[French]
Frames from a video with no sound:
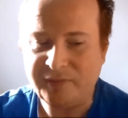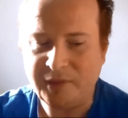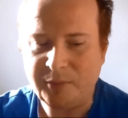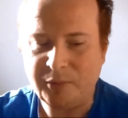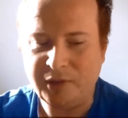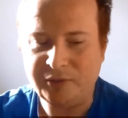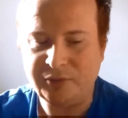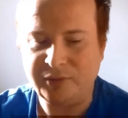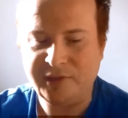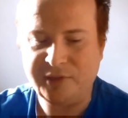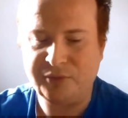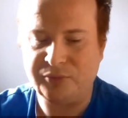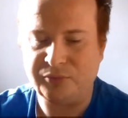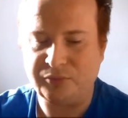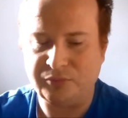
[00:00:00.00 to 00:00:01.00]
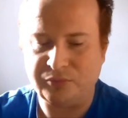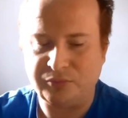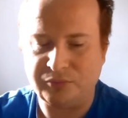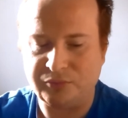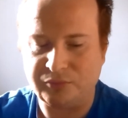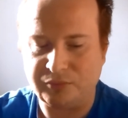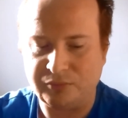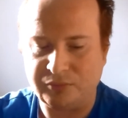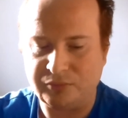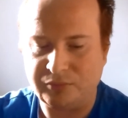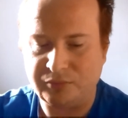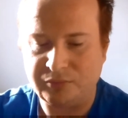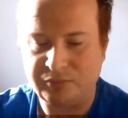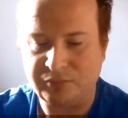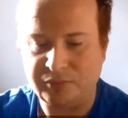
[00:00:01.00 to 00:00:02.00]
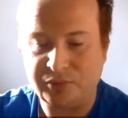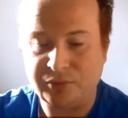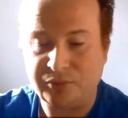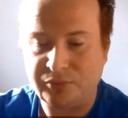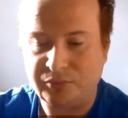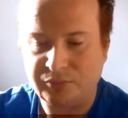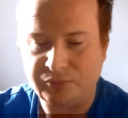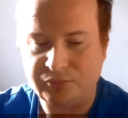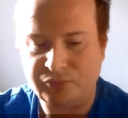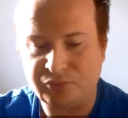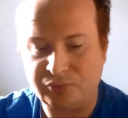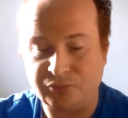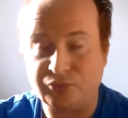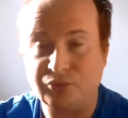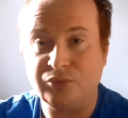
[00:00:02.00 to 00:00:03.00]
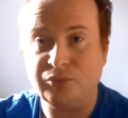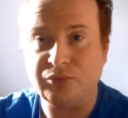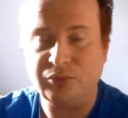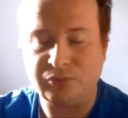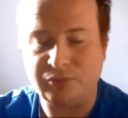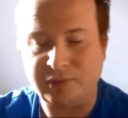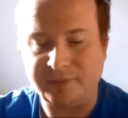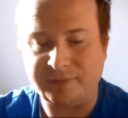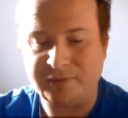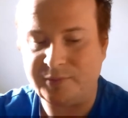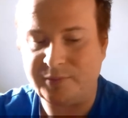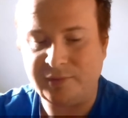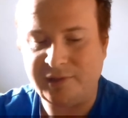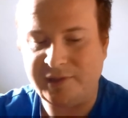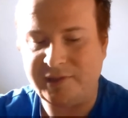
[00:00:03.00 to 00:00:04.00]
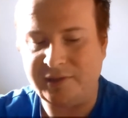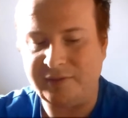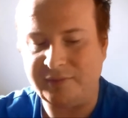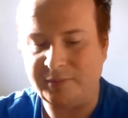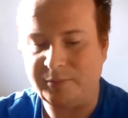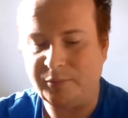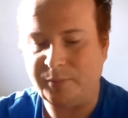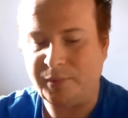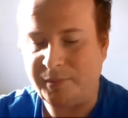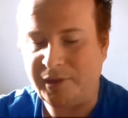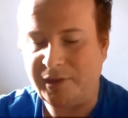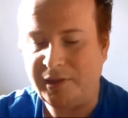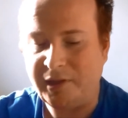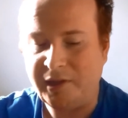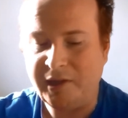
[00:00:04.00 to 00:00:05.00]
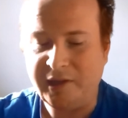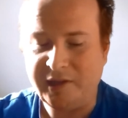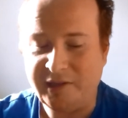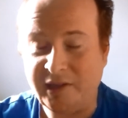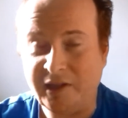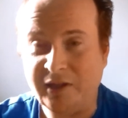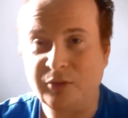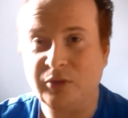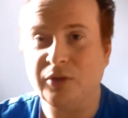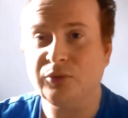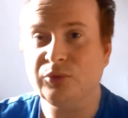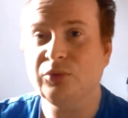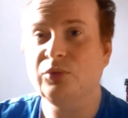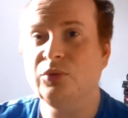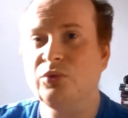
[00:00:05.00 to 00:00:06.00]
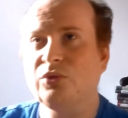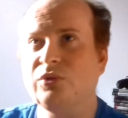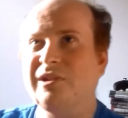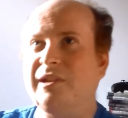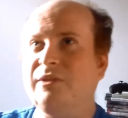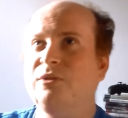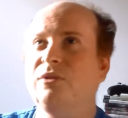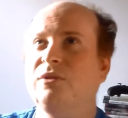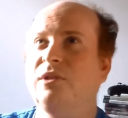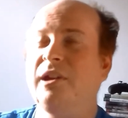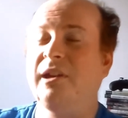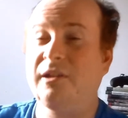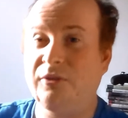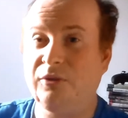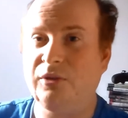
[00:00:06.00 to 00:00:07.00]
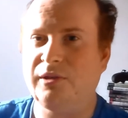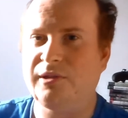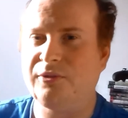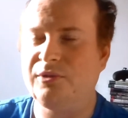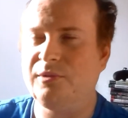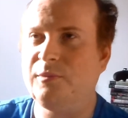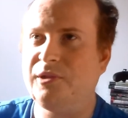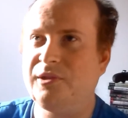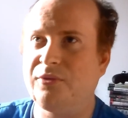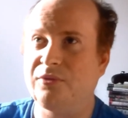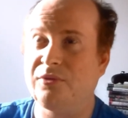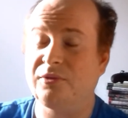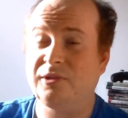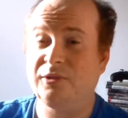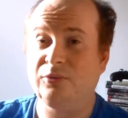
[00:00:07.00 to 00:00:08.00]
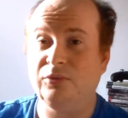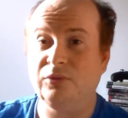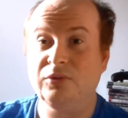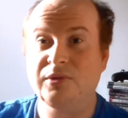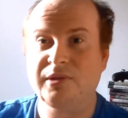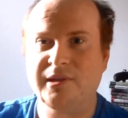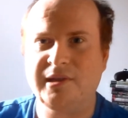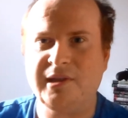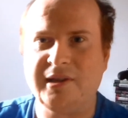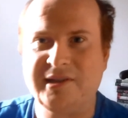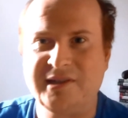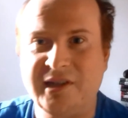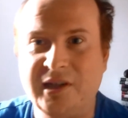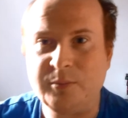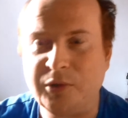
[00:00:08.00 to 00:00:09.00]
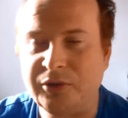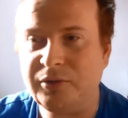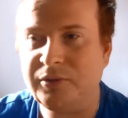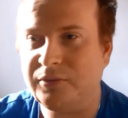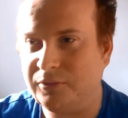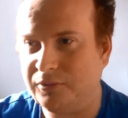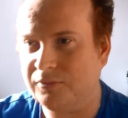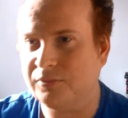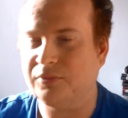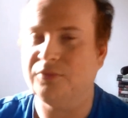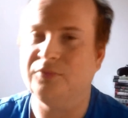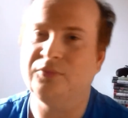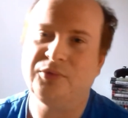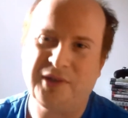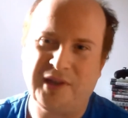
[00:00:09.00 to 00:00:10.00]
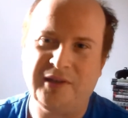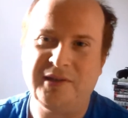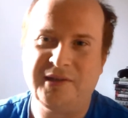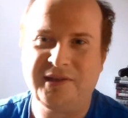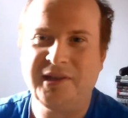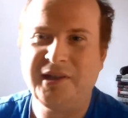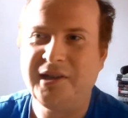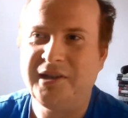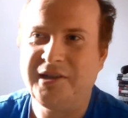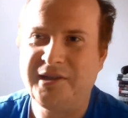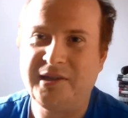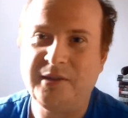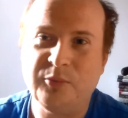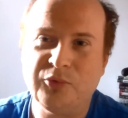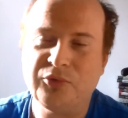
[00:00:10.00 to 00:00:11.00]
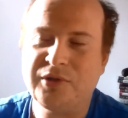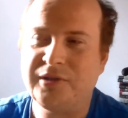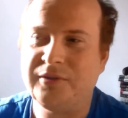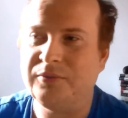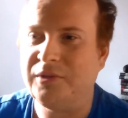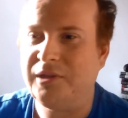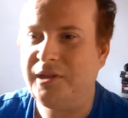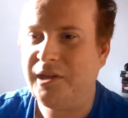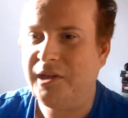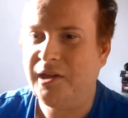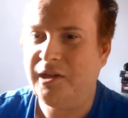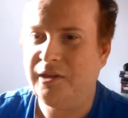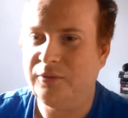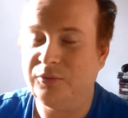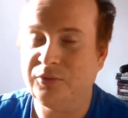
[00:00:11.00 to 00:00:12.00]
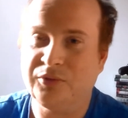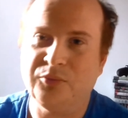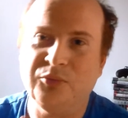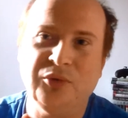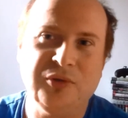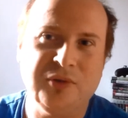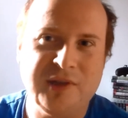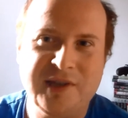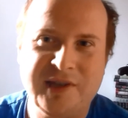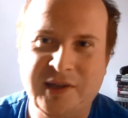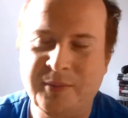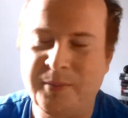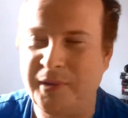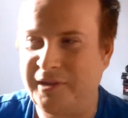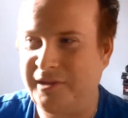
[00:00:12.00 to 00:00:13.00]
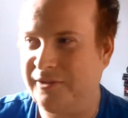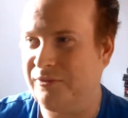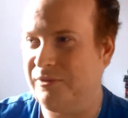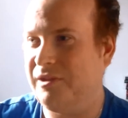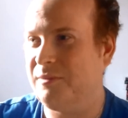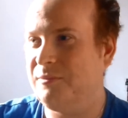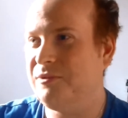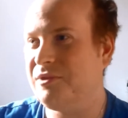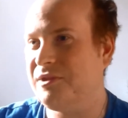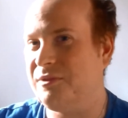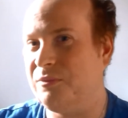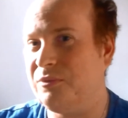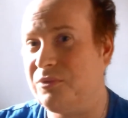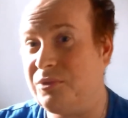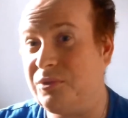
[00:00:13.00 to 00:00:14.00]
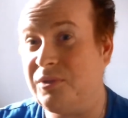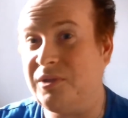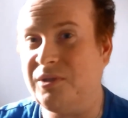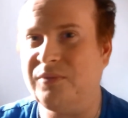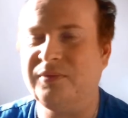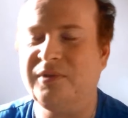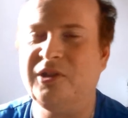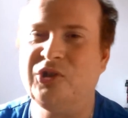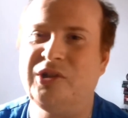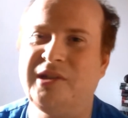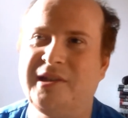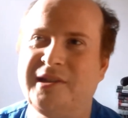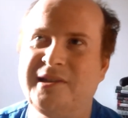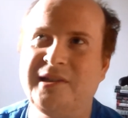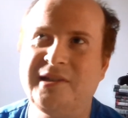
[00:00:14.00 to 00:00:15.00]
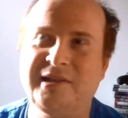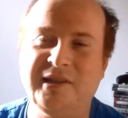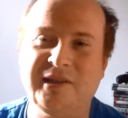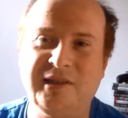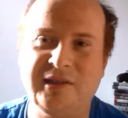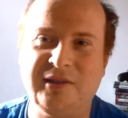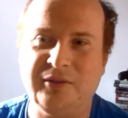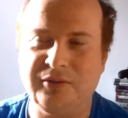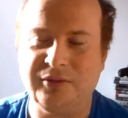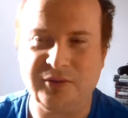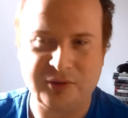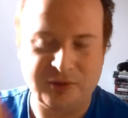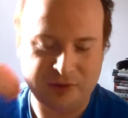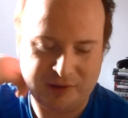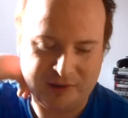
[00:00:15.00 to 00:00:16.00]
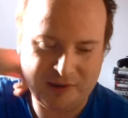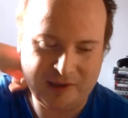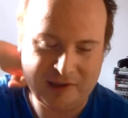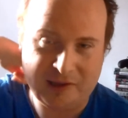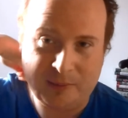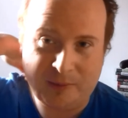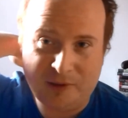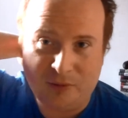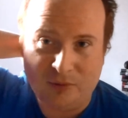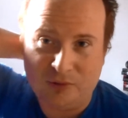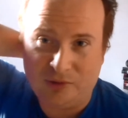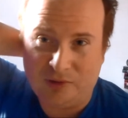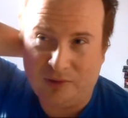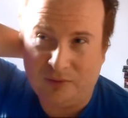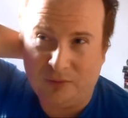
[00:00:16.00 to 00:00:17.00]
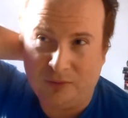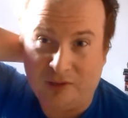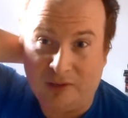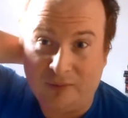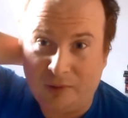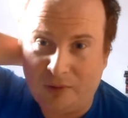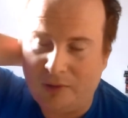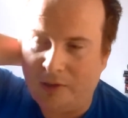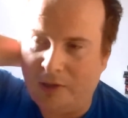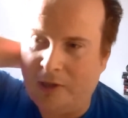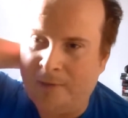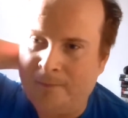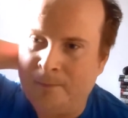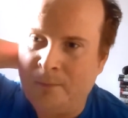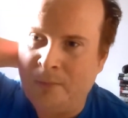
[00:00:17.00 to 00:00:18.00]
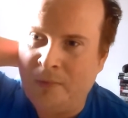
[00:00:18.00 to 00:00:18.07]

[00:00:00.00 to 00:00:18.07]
j'ai vraiment adoré son, son, jeu de rôle, quoi. Franchement, il était vraiment pas mal. Il y a encore deux autres acteurs, excusez-moi, qui sont sortis du lot. Il Simon, donc euh, Simon, si vous voulez. Donc, vous le connaissez particulièrement. Ceux, qui ont fait les GTA V, euh, c'était l'interprète de Trevor.